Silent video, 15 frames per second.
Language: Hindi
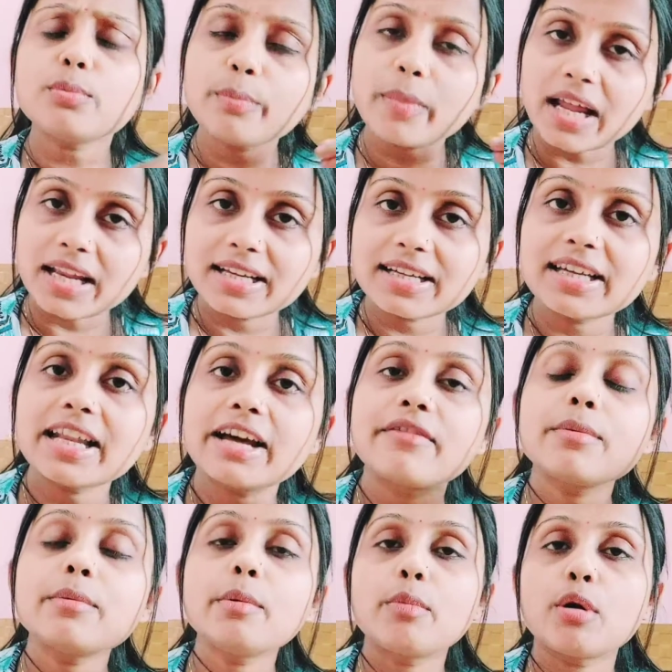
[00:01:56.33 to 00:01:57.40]
पालक के अलावा
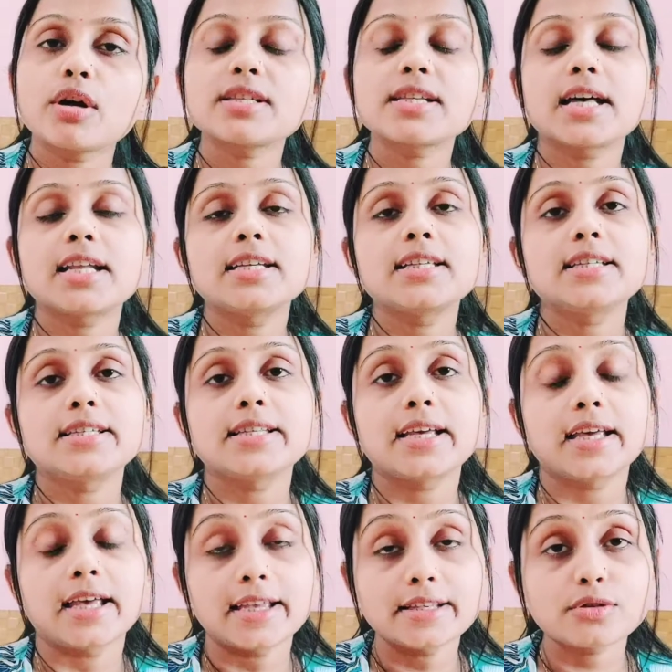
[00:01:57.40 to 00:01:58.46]
भी बहुत सारी चीज़ें
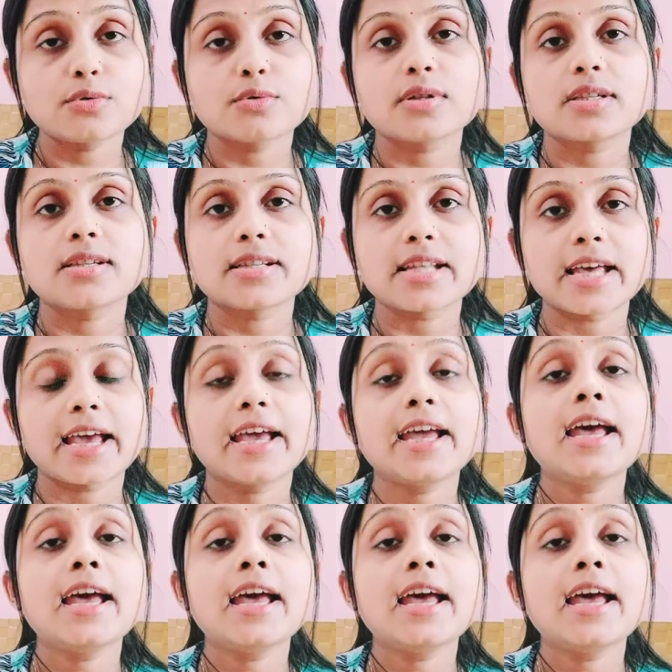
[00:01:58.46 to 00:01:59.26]
हैं सोर्सेज हैं